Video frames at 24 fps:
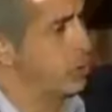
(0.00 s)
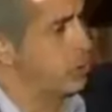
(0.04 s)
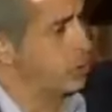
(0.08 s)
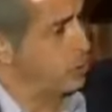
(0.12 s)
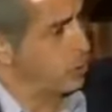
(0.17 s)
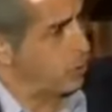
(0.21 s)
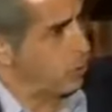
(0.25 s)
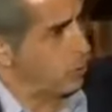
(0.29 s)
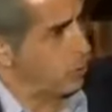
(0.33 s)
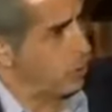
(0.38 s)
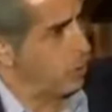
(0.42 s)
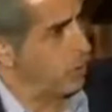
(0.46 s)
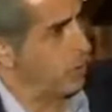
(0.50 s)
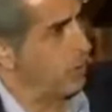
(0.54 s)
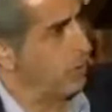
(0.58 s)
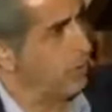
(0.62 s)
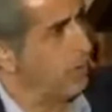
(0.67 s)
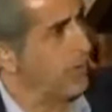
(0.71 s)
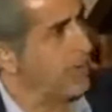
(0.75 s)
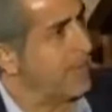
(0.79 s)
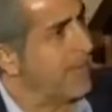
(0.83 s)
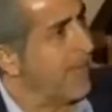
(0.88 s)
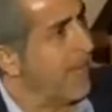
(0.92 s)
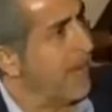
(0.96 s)
paylaşım var. Şimdi
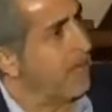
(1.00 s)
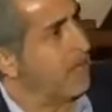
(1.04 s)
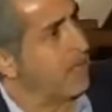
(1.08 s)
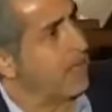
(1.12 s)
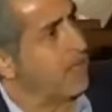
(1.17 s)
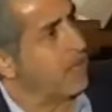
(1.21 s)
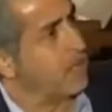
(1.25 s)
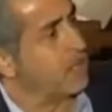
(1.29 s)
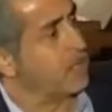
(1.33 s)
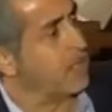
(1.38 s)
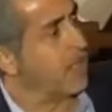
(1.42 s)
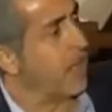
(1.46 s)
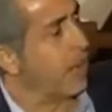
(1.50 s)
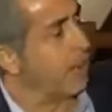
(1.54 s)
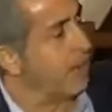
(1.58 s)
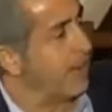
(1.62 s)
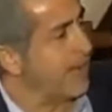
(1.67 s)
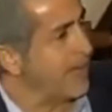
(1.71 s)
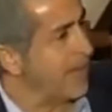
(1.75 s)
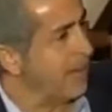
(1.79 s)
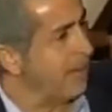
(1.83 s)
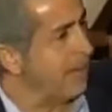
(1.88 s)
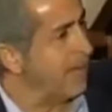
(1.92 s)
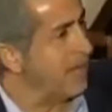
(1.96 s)
tüccar Ve bir adam. Geçen
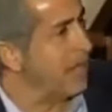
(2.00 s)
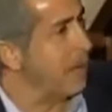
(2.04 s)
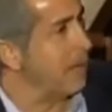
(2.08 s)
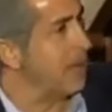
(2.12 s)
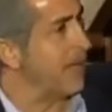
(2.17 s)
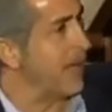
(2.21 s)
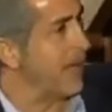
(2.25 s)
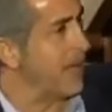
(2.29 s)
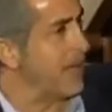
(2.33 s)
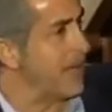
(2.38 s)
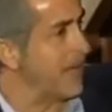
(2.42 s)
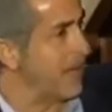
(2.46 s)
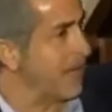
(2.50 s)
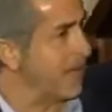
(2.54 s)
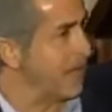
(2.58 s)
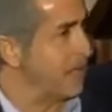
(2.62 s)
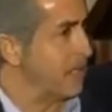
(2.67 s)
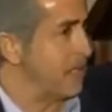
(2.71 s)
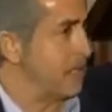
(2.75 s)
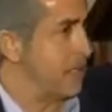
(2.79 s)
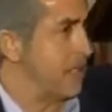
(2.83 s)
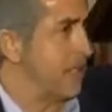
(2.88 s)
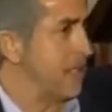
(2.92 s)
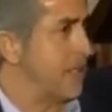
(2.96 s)
Bedevileri de bir araya
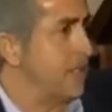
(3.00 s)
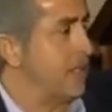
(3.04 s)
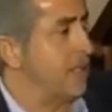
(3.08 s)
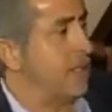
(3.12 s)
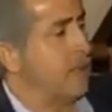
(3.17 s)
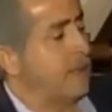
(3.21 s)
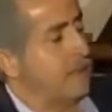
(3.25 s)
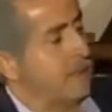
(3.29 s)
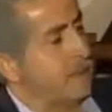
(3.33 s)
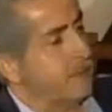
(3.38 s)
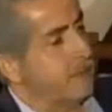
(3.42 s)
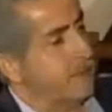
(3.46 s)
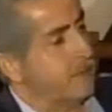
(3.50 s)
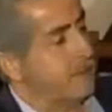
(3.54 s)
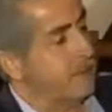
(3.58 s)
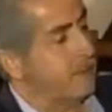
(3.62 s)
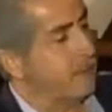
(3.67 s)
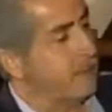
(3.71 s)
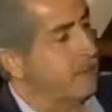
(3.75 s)
getirdi. Tüccar bir